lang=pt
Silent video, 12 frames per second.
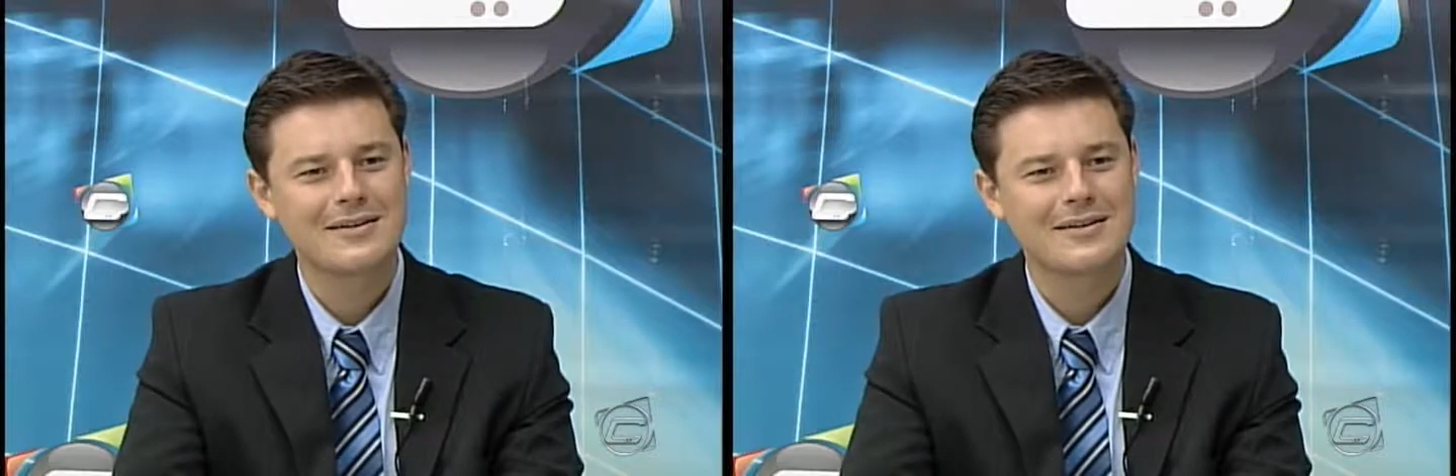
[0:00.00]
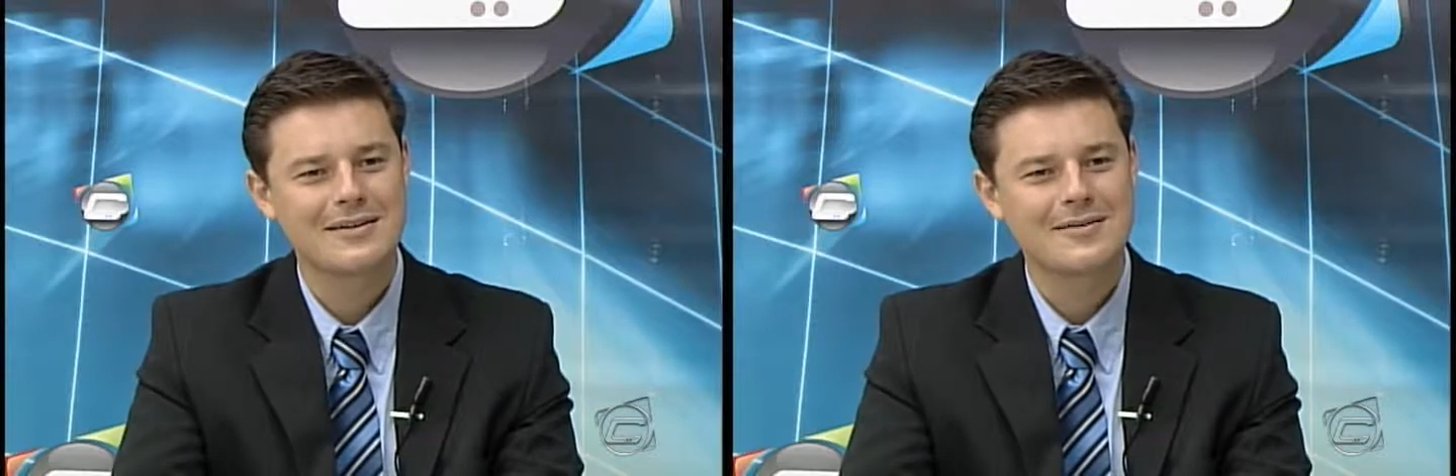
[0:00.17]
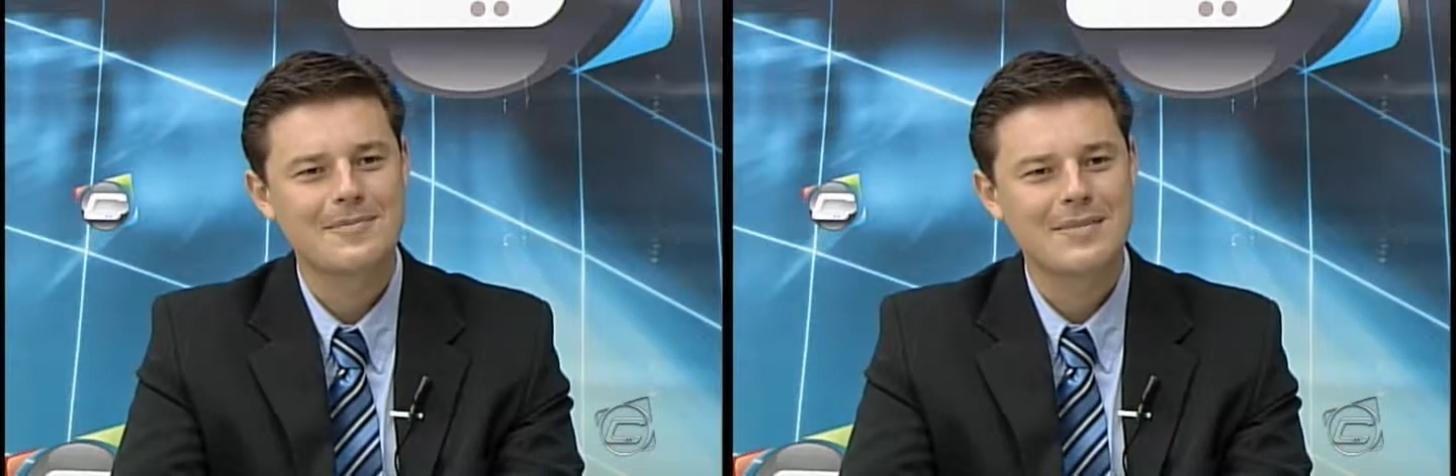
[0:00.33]

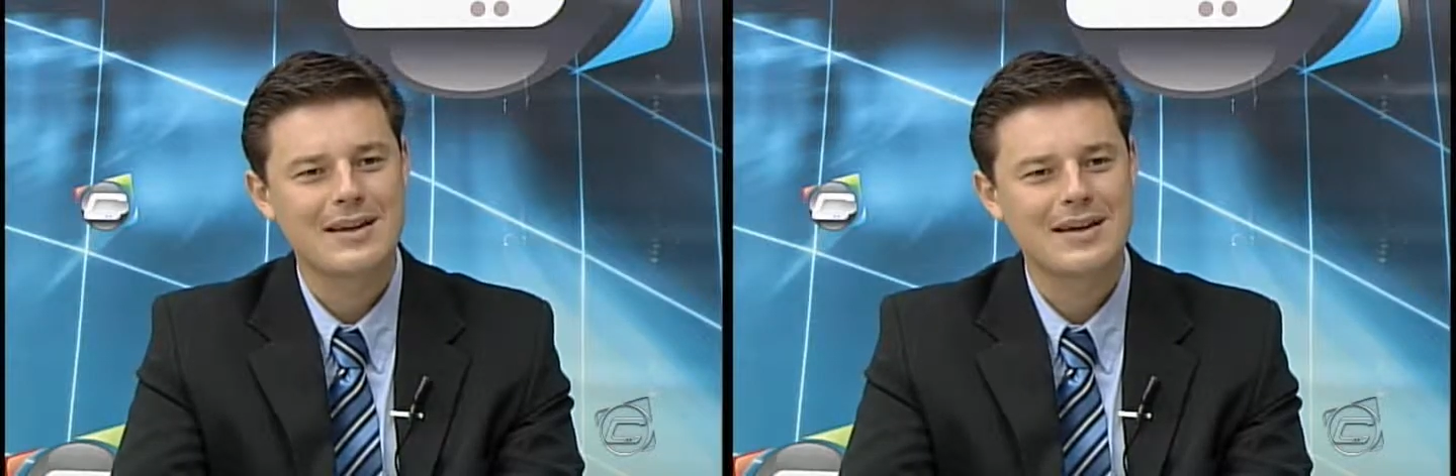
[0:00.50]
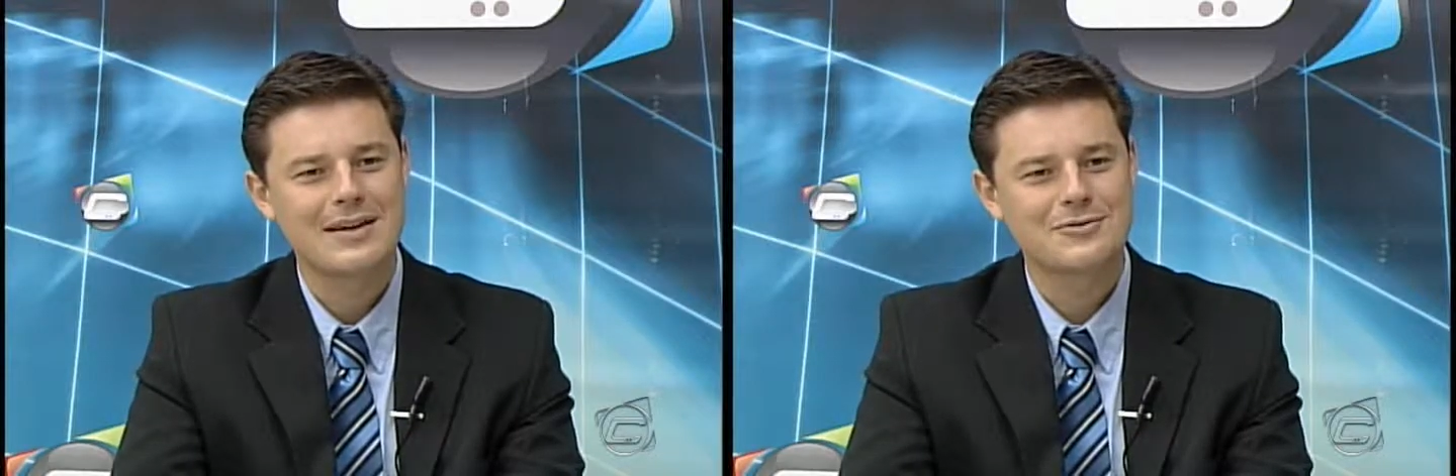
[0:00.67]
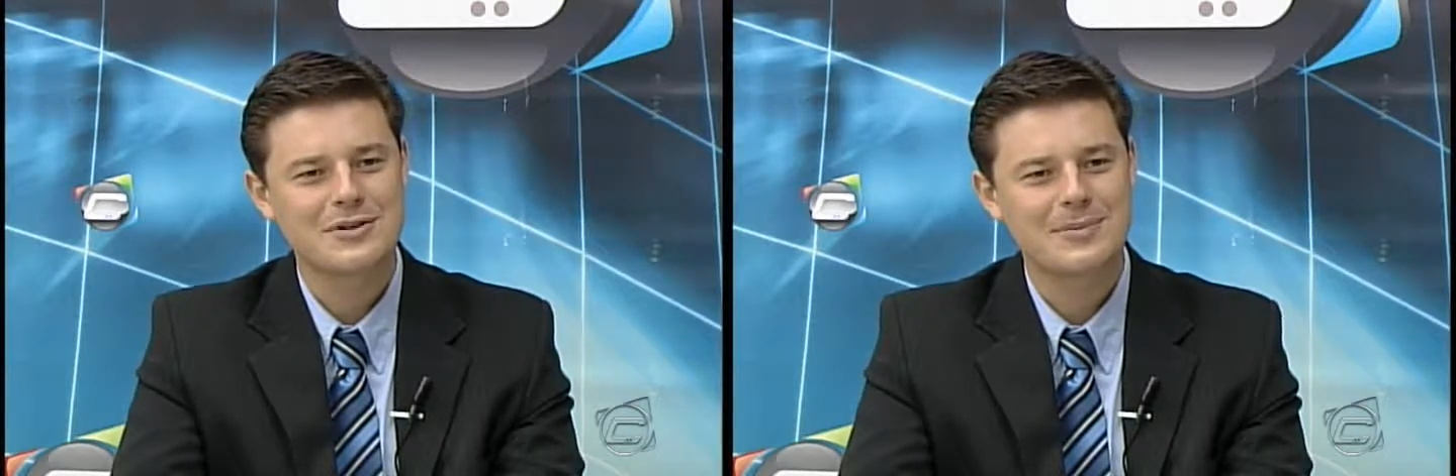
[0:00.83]
Sim.
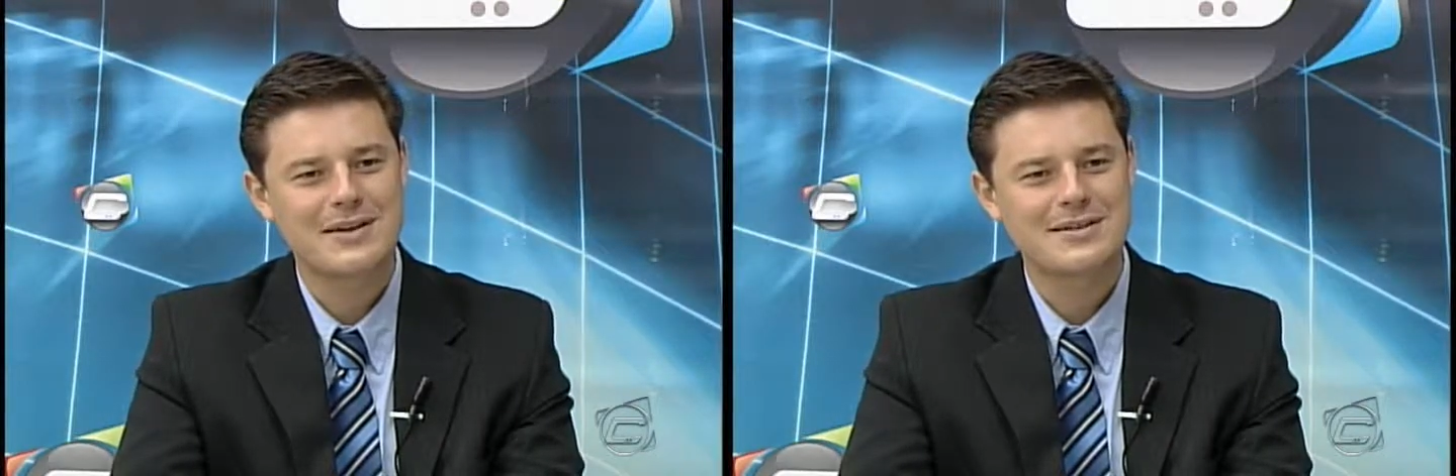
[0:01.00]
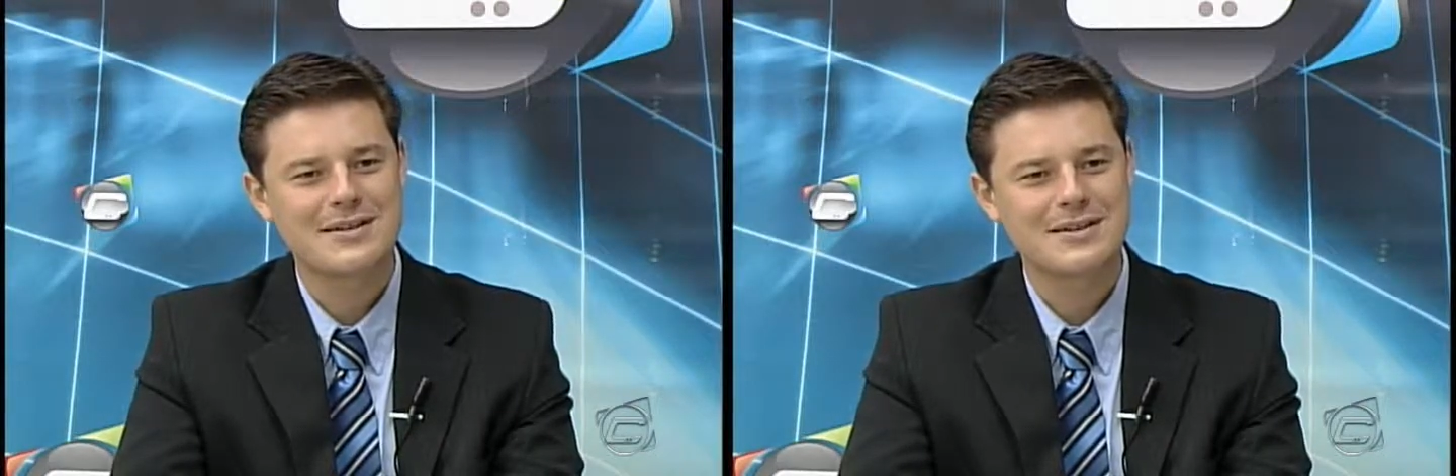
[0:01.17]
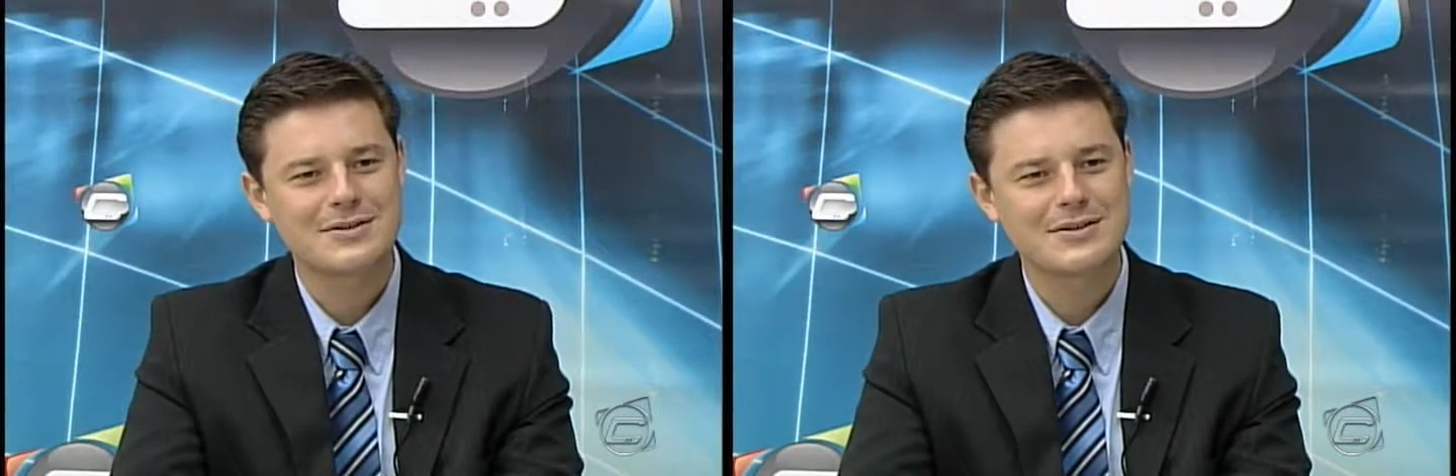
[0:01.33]
Ele ajuda
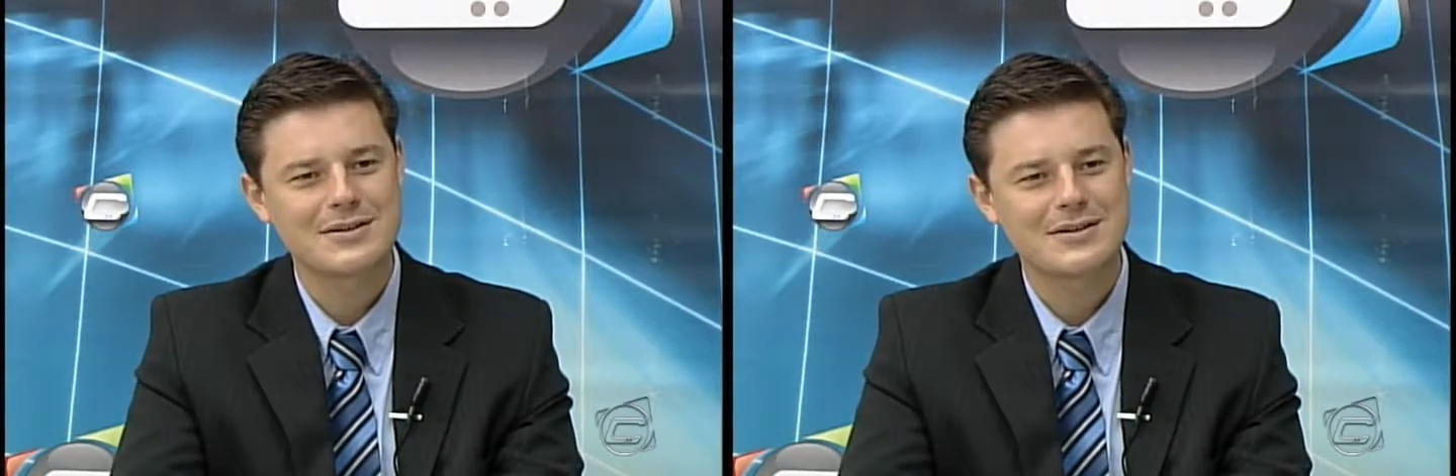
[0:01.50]
bastante.